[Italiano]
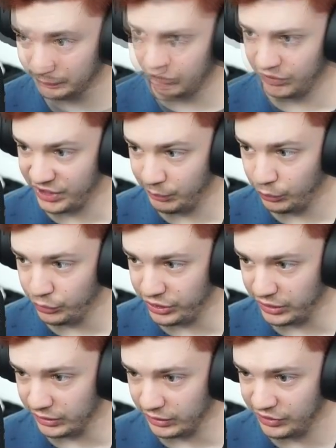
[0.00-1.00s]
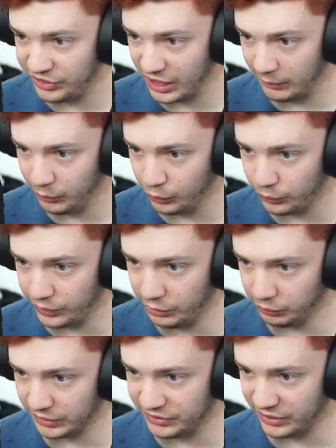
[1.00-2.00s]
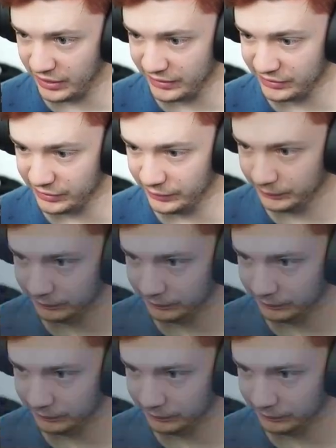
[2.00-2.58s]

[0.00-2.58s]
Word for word: Facciamo così, lasciamo qui una chest